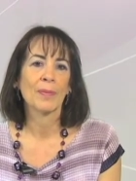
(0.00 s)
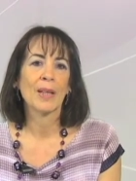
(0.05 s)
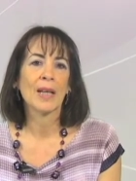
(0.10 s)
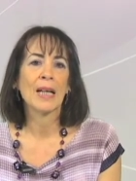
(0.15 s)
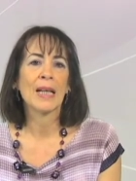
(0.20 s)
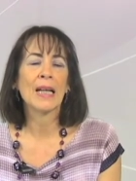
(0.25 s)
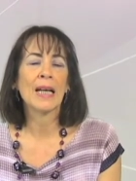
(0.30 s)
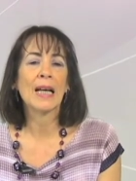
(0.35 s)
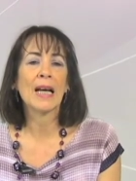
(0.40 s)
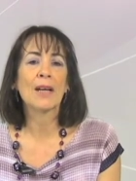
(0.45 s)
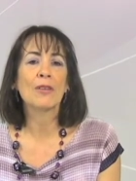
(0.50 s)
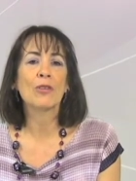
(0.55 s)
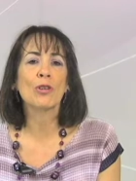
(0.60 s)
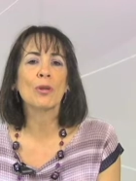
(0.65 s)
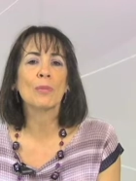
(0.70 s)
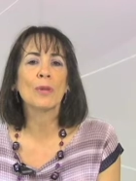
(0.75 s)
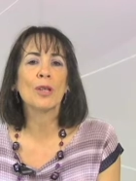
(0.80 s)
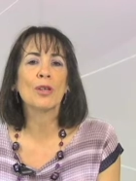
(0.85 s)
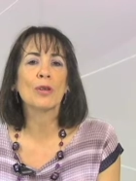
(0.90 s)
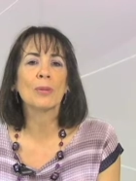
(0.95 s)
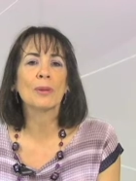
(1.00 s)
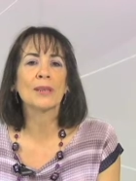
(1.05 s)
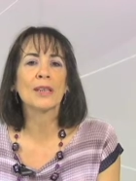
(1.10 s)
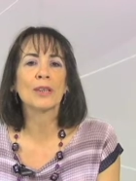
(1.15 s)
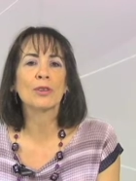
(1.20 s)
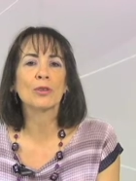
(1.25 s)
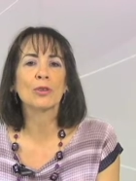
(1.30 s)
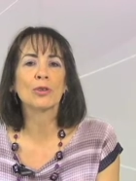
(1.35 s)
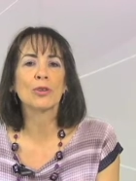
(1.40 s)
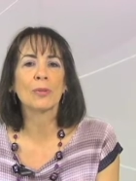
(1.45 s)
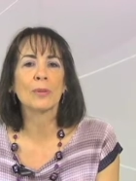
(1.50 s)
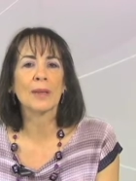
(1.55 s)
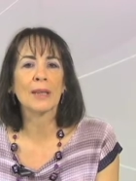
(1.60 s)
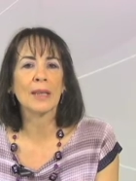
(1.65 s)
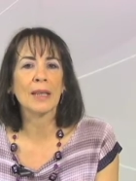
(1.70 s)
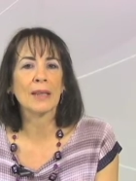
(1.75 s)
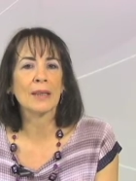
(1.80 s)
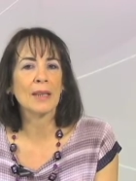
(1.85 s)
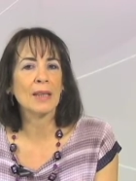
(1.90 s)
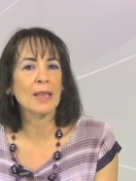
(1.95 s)
En el año de
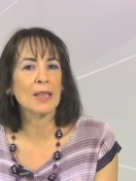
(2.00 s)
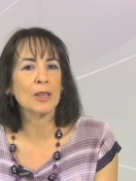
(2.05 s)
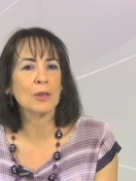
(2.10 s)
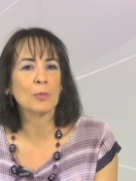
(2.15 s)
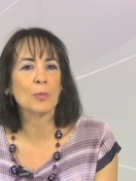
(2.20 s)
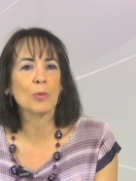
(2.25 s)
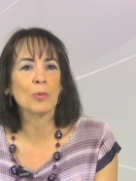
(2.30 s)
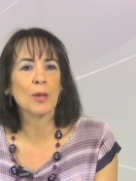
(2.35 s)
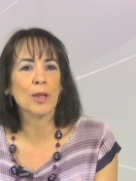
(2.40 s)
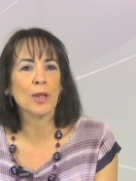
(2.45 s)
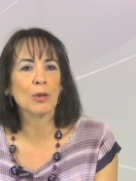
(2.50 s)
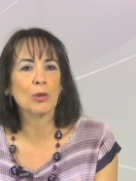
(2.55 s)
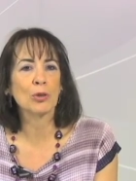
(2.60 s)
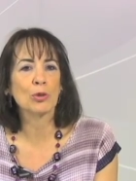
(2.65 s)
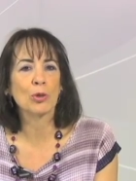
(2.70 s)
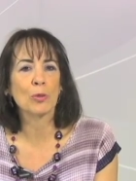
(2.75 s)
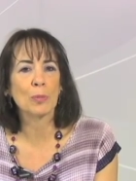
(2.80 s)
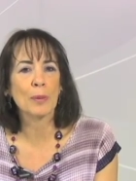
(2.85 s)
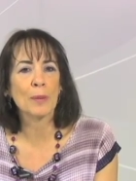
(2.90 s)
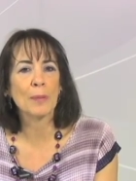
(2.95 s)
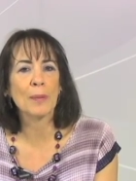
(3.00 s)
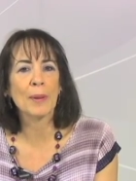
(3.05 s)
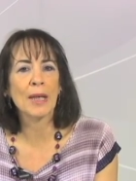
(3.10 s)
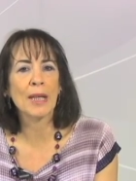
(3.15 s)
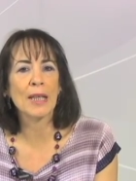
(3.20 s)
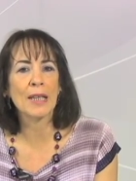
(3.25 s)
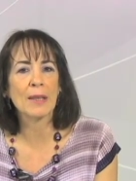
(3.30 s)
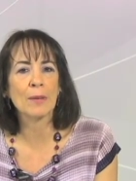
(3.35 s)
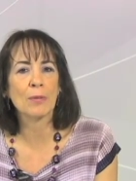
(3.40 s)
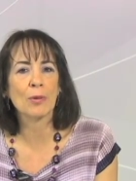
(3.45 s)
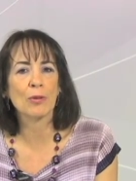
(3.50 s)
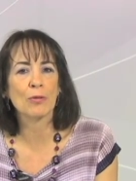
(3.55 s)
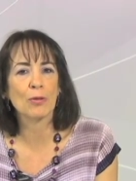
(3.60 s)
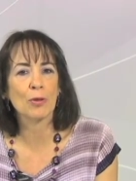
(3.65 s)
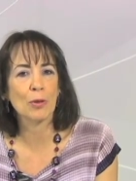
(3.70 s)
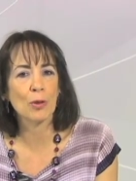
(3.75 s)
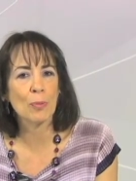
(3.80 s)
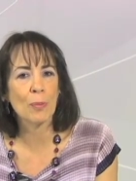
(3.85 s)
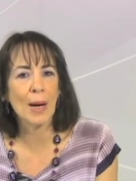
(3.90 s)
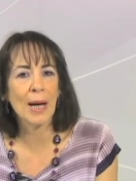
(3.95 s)
1993 publicó su primer libro
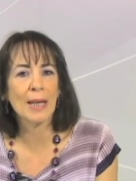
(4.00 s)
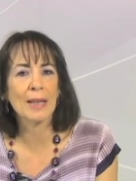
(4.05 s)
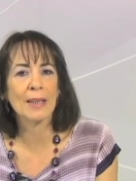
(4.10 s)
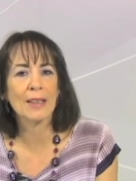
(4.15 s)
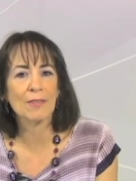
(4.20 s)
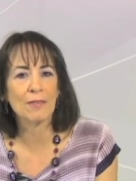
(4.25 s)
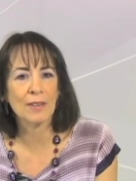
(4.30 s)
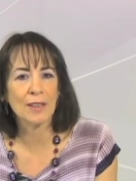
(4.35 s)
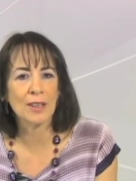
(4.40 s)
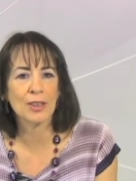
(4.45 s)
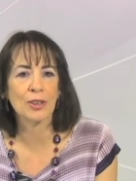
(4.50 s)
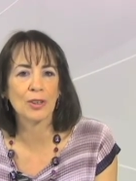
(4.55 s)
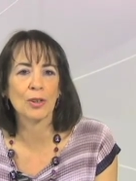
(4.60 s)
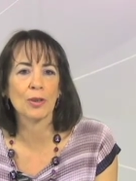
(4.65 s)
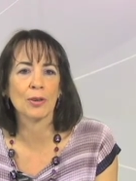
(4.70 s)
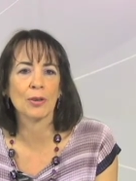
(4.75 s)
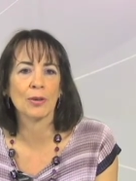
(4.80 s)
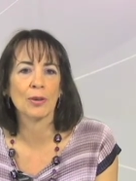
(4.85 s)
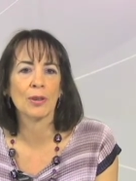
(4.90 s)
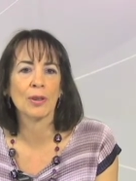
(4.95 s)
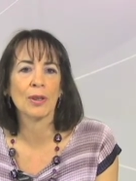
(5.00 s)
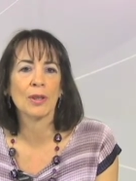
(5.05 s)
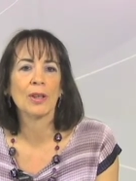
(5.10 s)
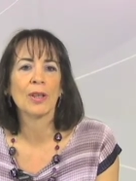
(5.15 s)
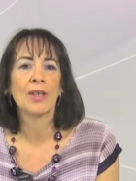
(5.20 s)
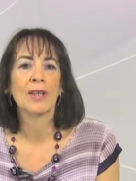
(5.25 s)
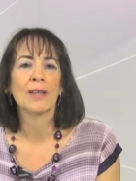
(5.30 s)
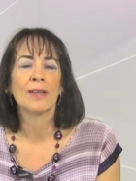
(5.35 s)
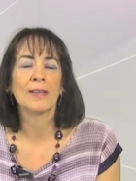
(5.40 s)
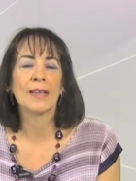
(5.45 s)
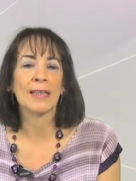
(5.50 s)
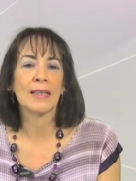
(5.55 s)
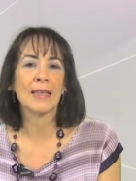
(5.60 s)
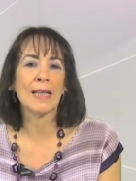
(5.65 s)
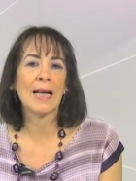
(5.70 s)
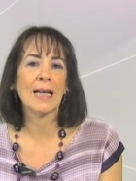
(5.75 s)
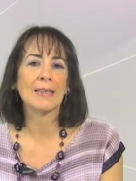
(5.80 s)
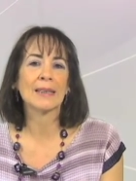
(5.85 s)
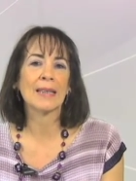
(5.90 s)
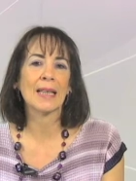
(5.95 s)
formal de ficción,
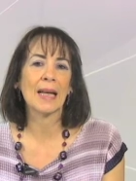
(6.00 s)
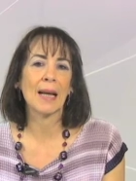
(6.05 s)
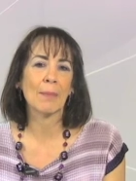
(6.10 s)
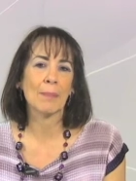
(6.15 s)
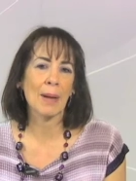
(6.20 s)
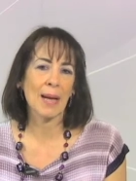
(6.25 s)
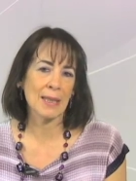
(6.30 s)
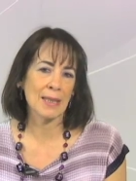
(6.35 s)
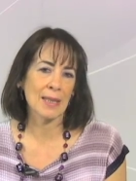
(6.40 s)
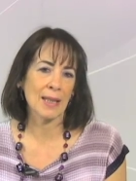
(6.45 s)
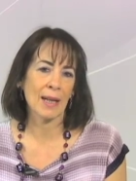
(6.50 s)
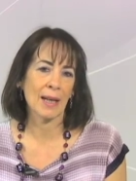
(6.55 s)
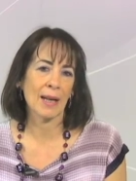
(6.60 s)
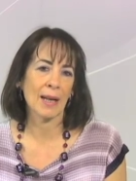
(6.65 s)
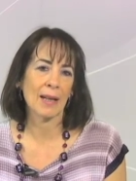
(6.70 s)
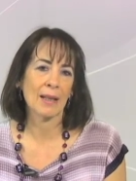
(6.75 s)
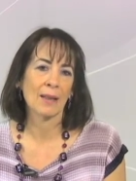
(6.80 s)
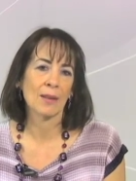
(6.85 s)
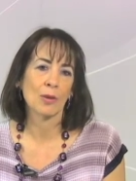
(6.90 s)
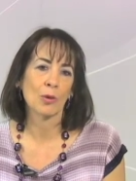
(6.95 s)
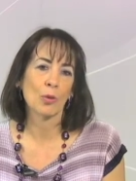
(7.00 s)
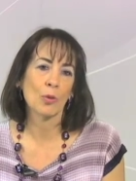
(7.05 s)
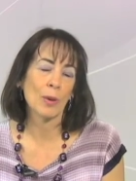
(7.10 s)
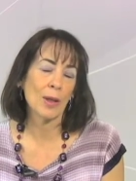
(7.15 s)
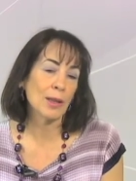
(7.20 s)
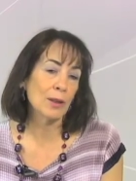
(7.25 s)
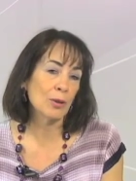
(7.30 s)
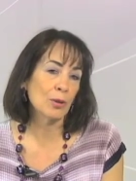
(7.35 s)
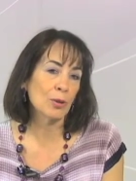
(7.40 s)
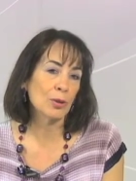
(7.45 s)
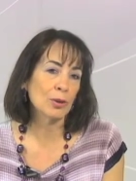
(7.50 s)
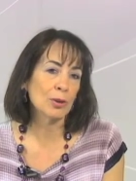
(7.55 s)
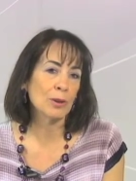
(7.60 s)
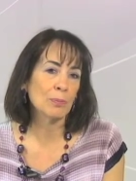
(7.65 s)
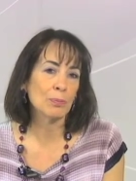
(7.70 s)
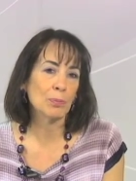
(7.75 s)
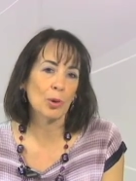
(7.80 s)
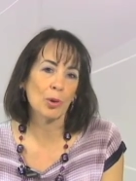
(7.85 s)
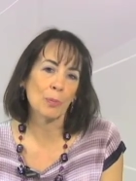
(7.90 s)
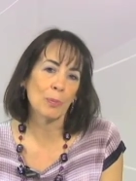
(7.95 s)
Detrás de la Máscara, cuentos
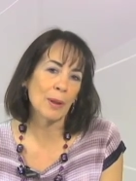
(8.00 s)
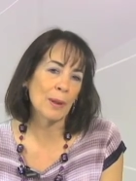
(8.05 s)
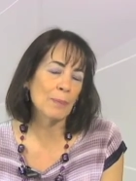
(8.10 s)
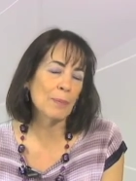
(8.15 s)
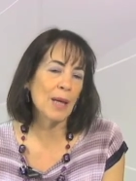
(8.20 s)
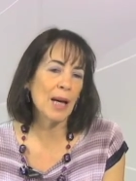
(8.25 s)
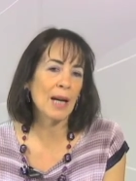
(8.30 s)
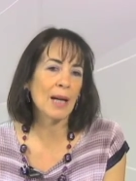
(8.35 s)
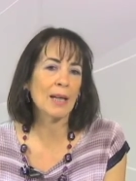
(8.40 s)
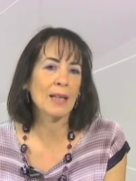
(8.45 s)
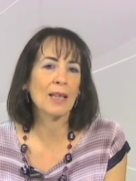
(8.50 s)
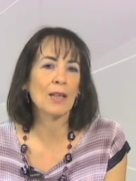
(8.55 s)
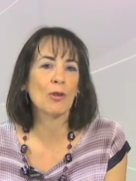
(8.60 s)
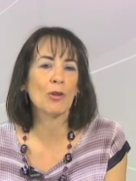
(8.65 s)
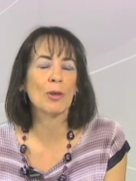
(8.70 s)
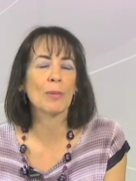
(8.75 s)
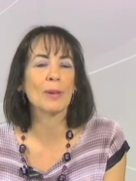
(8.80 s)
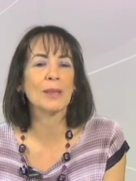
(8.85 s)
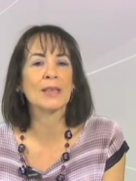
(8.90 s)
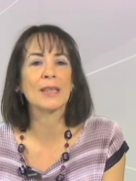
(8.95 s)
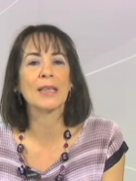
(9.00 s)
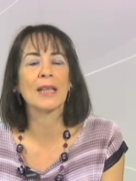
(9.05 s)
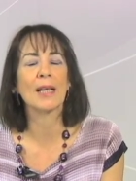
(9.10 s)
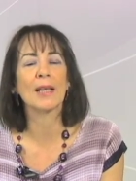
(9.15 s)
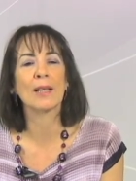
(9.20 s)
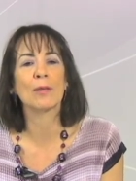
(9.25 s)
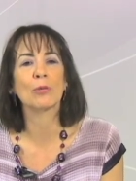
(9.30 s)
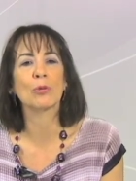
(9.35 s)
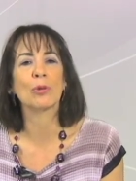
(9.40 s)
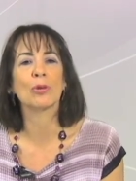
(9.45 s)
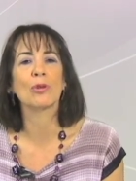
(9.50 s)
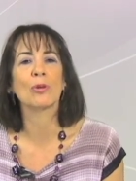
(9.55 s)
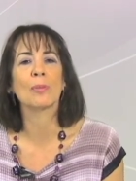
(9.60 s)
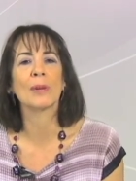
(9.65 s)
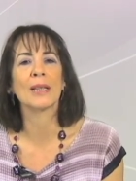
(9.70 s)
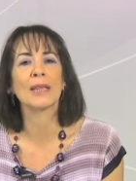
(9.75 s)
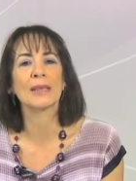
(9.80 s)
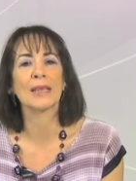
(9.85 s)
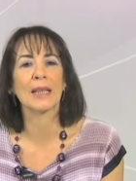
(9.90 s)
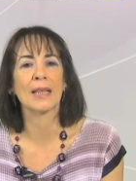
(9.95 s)
por Premia y la Universidad
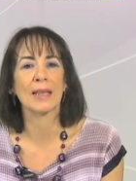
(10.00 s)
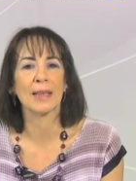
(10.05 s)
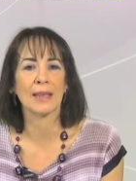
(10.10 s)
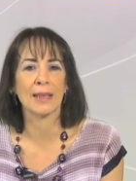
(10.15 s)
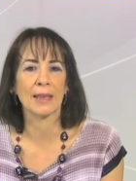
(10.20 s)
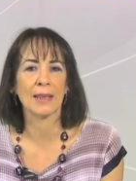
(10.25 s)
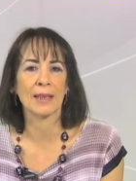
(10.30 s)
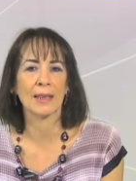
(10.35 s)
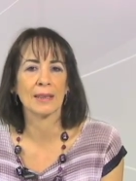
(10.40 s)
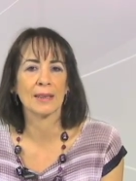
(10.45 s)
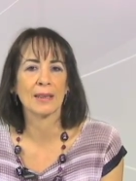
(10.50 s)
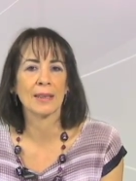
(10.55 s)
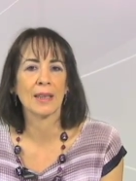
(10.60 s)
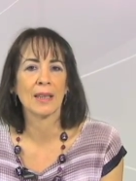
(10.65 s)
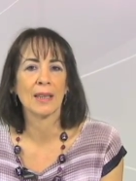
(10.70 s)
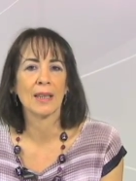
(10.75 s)
Autónoma de Zacatecas.